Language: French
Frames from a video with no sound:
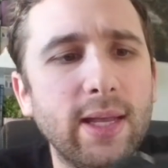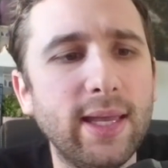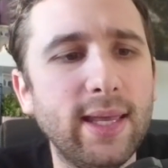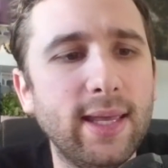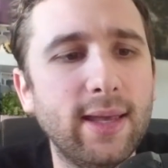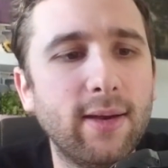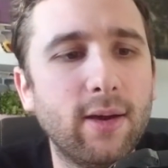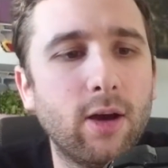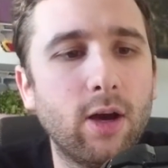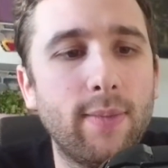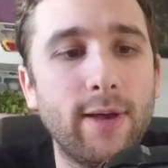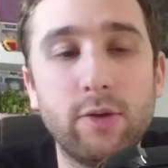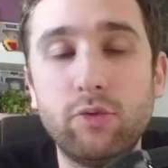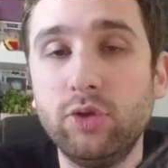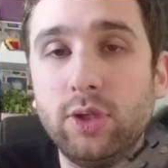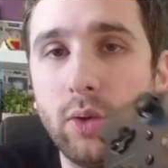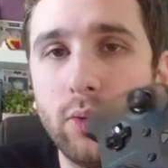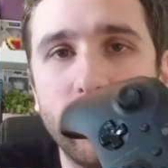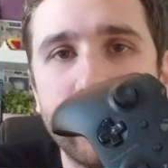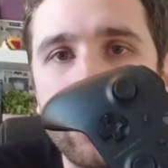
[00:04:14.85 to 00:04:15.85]
Et bah
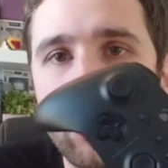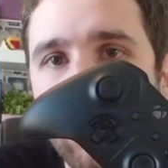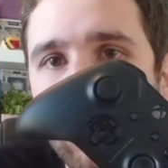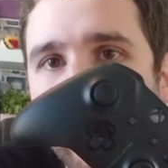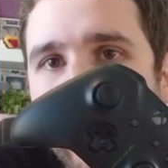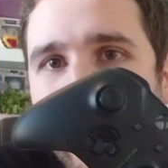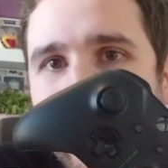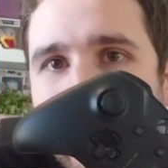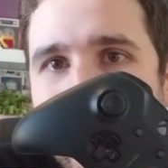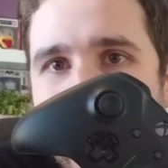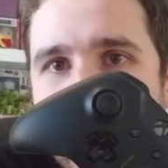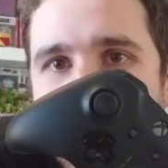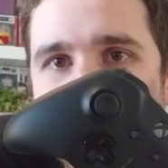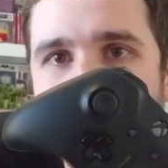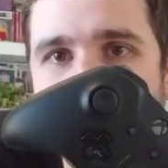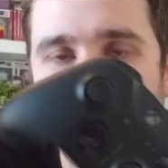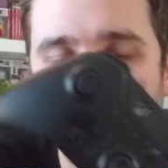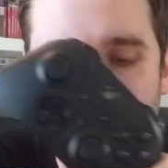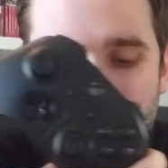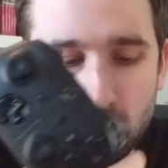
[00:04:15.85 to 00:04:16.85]
écoutez, on est sur une manette
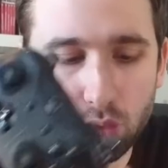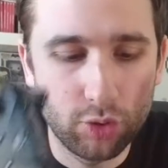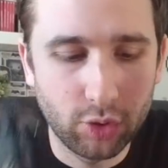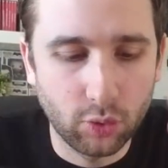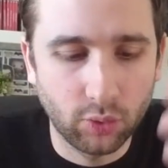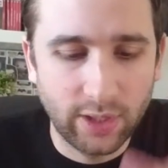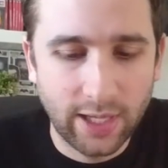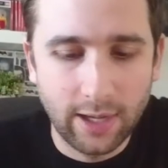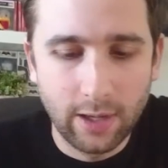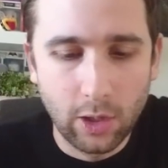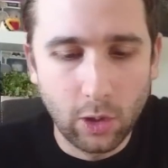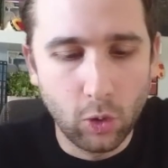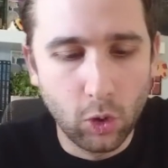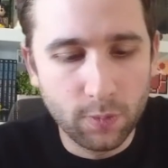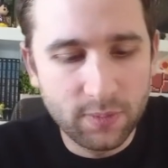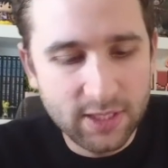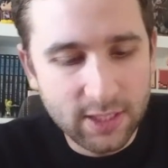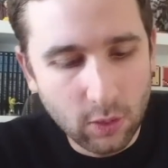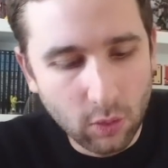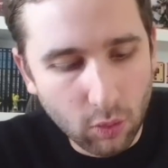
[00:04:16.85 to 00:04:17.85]
classique Hein, c'est juste qu'on a
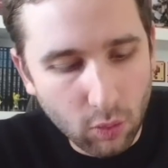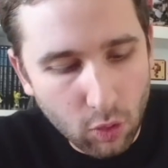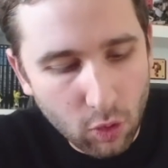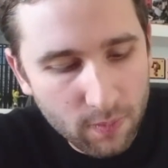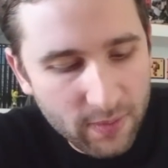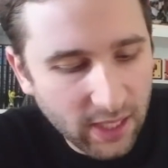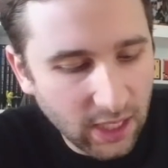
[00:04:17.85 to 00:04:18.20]
le petit logo.